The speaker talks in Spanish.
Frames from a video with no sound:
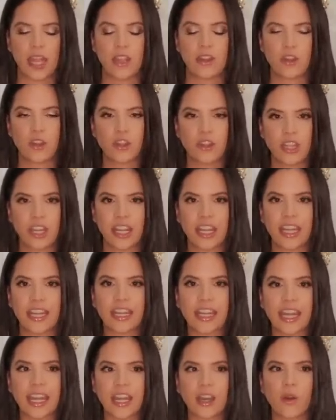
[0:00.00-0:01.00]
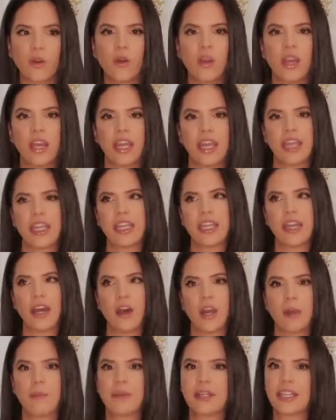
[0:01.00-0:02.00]
estos tres que tengo y
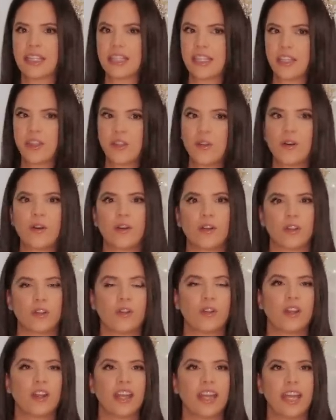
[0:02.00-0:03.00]
ahora me está haciendo otro